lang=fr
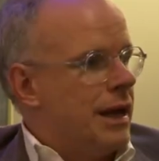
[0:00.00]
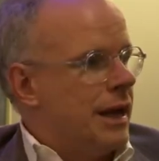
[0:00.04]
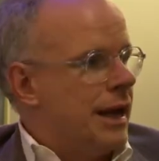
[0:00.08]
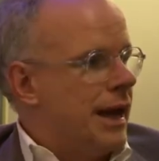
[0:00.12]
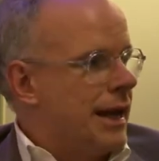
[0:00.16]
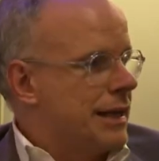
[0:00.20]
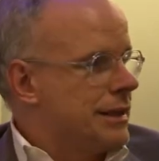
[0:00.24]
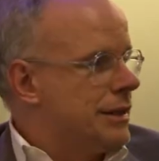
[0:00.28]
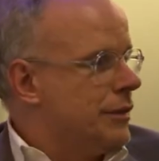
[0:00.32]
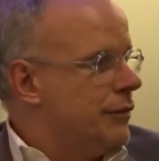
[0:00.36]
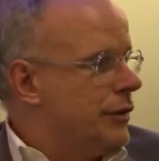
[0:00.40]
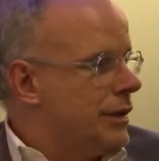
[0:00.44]

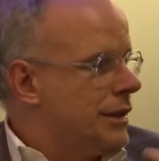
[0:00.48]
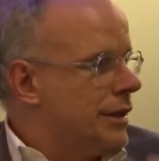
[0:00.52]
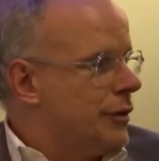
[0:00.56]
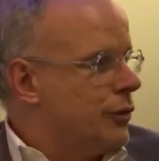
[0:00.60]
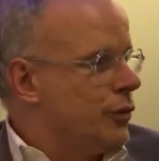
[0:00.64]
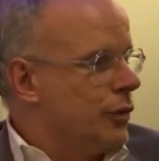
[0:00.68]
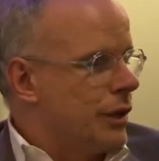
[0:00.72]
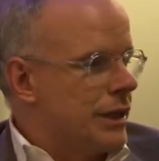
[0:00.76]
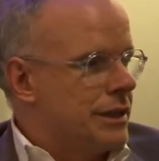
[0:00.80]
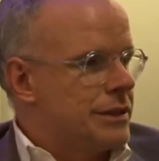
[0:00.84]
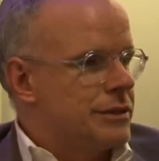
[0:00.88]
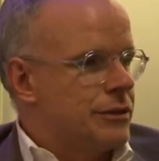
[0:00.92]
L'activité
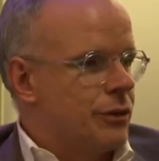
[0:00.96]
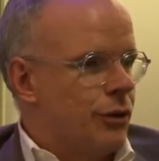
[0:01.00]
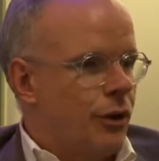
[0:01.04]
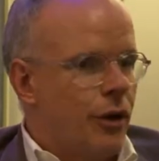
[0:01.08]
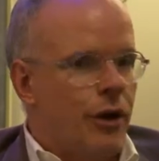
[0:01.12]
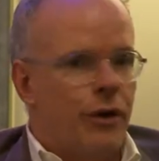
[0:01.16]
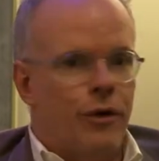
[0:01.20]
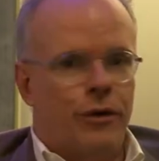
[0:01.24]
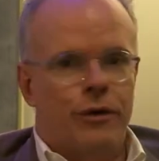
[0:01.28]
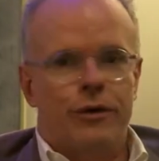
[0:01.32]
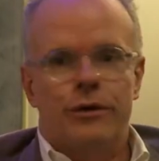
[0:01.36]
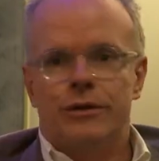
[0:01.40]
du
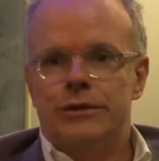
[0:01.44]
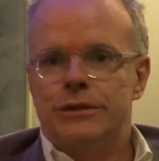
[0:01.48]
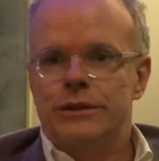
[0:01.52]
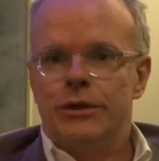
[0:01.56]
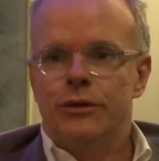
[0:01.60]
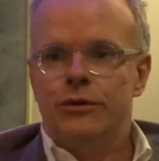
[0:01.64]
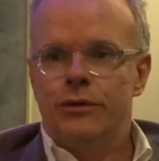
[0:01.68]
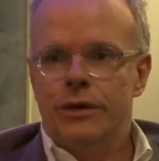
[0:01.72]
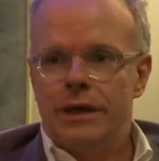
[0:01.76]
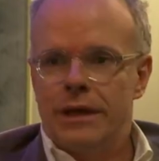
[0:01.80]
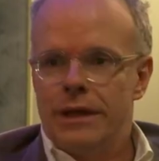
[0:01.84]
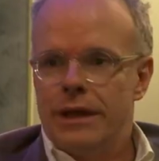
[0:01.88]
restaurant a
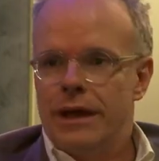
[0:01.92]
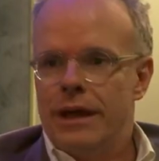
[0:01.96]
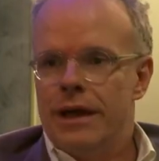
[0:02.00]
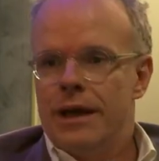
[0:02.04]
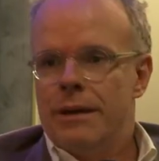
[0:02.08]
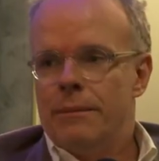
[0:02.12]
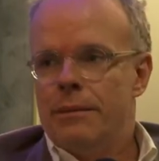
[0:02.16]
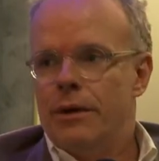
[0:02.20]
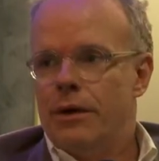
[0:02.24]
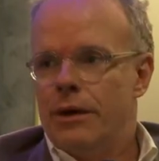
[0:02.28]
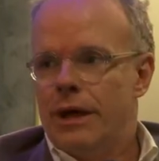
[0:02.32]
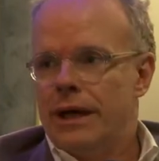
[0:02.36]
continué,
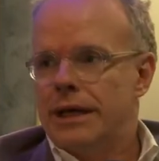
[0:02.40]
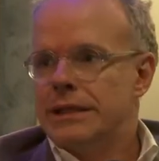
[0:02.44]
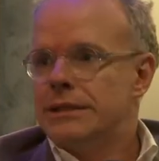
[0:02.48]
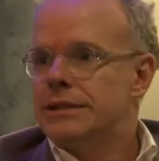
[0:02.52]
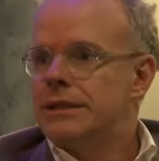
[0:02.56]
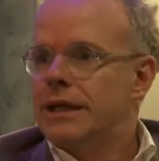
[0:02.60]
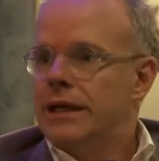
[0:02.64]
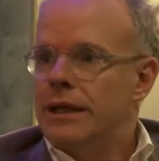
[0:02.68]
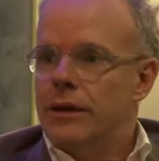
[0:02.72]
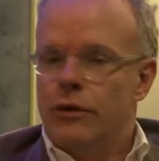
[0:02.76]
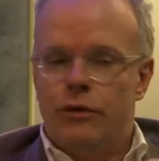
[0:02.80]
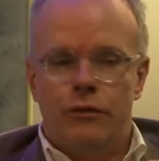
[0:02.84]
mais on a
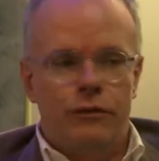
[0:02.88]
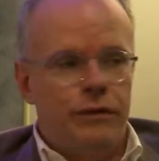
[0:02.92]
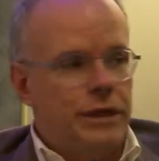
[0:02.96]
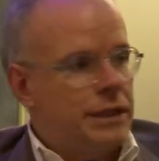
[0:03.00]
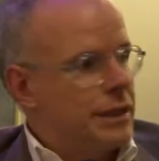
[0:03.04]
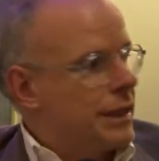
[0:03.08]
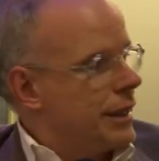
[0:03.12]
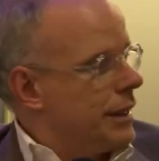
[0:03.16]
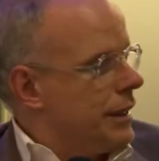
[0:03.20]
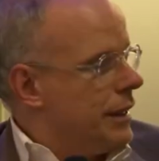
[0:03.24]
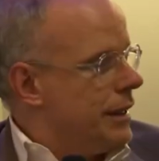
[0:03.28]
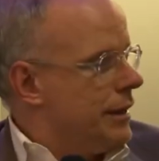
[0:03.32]
installé une
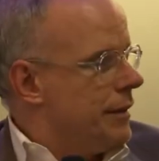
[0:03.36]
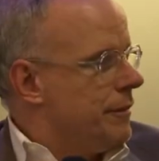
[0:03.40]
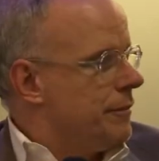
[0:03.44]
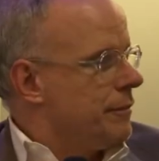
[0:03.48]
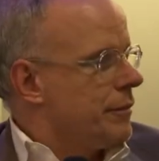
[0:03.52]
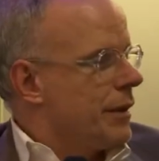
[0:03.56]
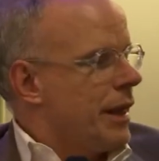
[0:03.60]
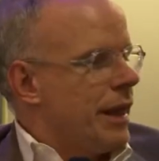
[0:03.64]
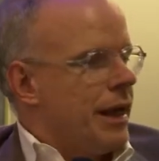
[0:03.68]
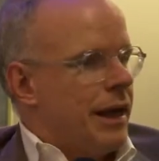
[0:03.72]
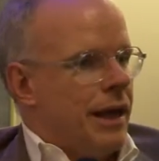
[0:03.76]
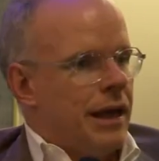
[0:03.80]
vitrine
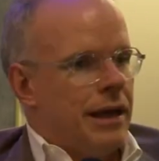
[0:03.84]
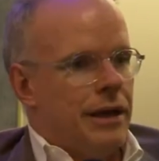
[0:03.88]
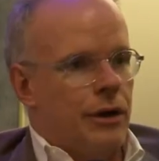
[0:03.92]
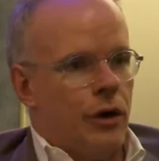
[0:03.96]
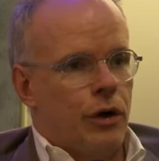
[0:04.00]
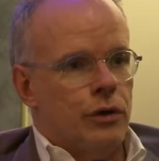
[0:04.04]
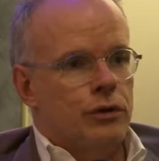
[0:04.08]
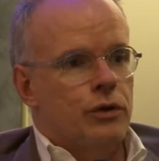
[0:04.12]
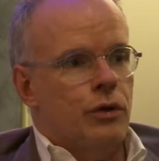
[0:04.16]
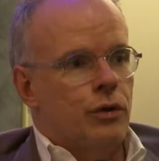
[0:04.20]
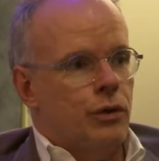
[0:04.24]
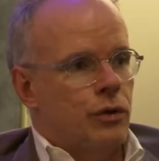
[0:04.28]
et
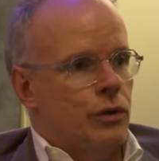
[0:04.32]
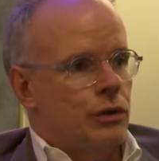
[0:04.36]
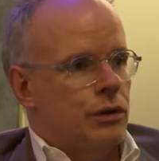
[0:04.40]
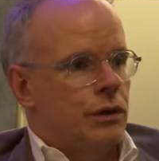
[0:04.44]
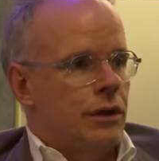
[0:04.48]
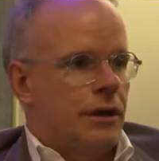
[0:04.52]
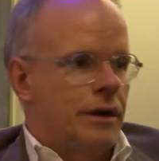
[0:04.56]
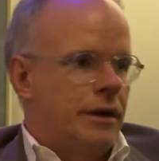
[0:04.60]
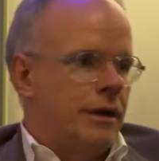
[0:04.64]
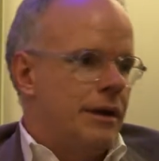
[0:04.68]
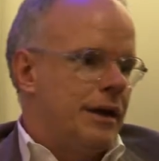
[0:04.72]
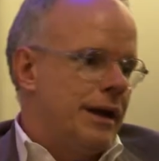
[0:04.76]
entre
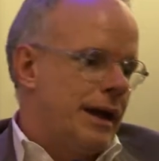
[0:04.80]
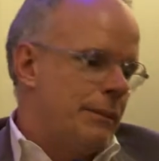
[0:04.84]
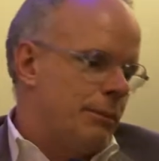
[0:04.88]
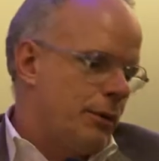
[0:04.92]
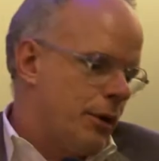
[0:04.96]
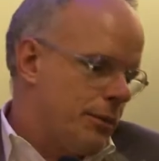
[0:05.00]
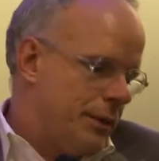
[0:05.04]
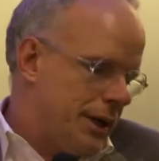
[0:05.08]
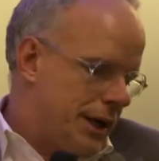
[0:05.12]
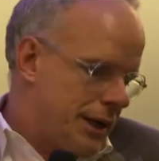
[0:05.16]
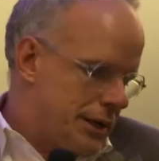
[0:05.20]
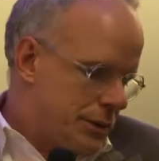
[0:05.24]
autres, euh, la
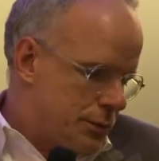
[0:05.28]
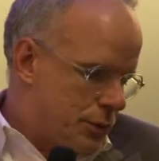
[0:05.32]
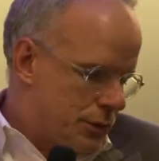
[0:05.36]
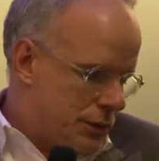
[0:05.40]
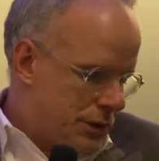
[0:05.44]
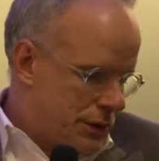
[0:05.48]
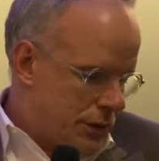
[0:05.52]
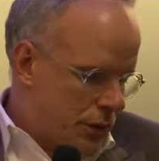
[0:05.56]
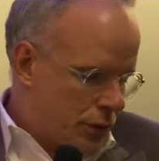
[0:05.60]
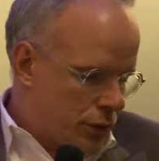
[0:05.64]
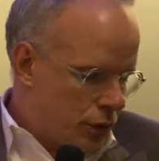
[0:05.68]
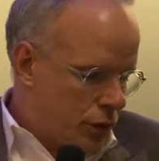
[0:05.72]
première
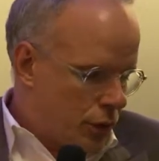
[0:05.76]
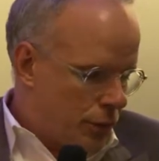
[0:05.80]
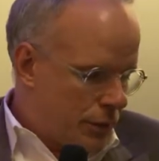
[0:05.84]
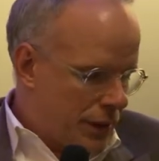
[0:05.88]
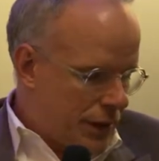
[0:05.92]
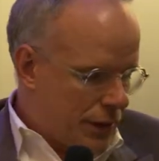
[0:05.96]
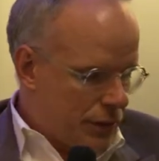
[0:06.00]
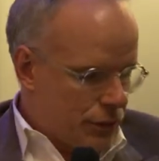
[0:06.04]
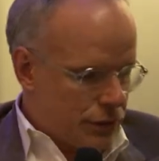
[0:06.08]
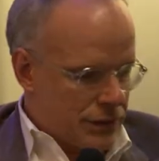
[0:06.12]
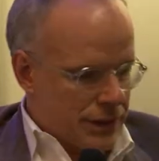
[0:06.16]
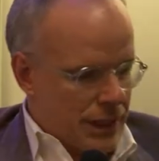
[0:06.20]
exposition de
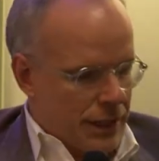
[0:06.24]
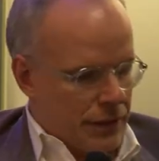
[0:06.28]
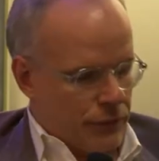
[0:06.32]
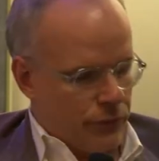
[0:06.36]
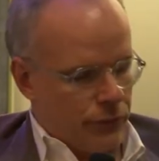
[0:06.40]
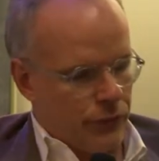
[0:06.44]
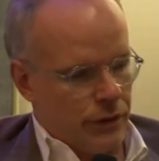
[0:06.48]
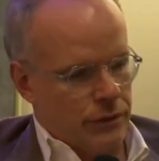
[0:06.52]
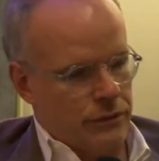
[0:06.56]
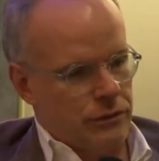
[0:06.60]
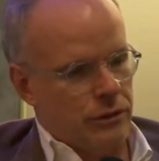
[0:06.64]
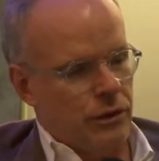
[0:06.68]
Dominique Gonzalez
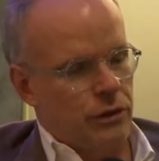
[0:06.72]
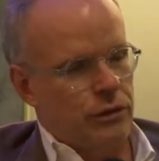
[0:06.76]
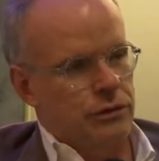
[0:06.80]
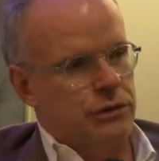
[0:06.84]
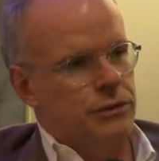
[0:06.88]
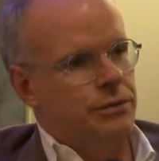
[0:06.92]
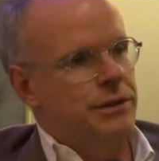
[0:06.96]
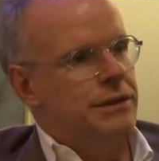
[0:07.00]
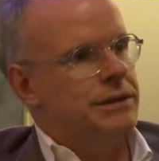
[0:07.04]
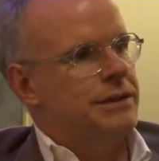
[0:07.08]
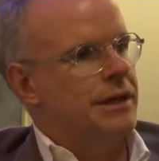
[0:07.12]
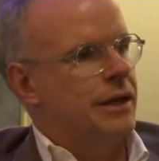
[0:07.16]
Förster en
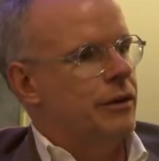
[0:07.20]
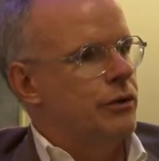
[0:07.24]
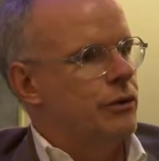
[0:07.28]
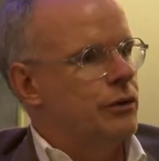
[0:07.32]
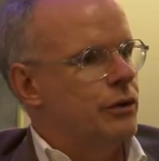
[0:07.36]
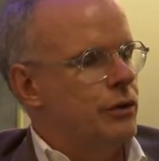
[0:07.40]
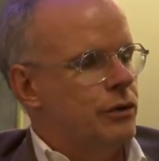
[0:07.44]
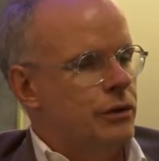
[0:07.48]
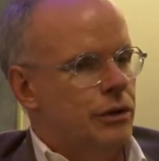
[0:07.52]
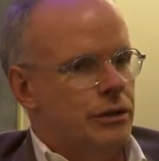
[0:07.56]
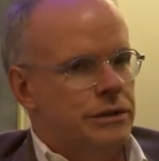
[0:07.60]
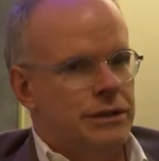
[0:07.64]
Suisse a eu
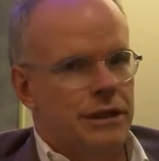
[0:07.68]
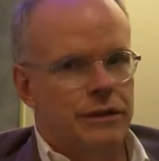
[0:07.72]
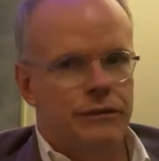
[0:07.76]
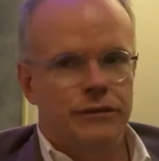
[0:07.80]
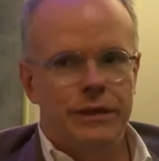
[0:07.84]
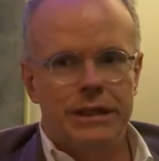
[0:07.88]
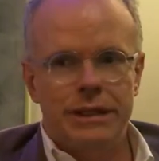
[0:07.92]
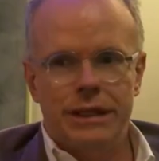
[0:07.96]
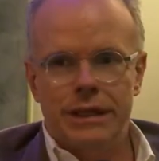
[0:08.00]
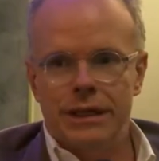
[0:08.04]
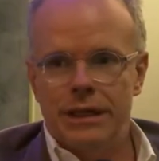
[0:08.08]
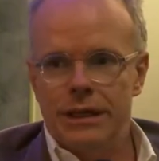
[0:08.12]
lieu dans cette
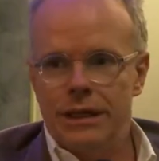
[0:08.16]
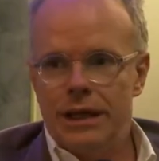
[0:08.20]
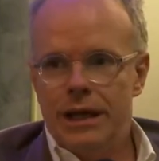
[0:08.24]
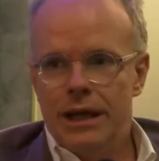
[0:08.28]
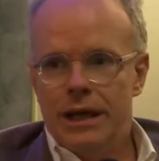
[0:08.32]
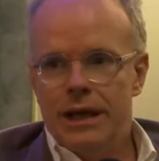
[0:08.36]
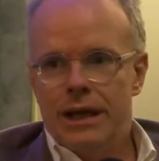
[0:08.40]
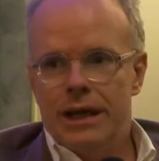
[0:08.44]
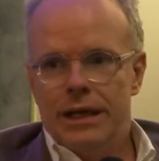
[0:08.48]
vitrine.